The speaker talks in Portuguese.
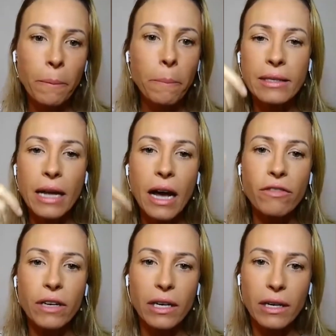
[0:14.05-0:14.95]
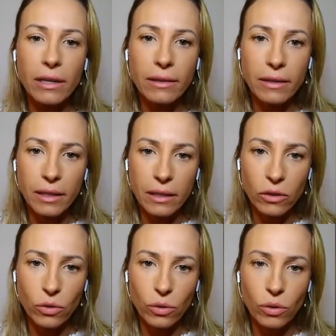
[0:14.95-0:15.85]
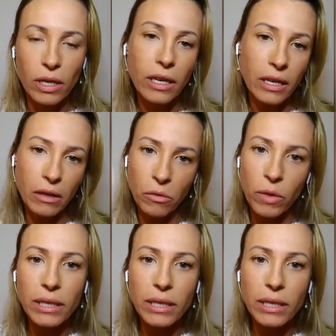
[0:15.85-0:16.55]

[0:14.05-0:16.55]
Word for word: estava dando, queria um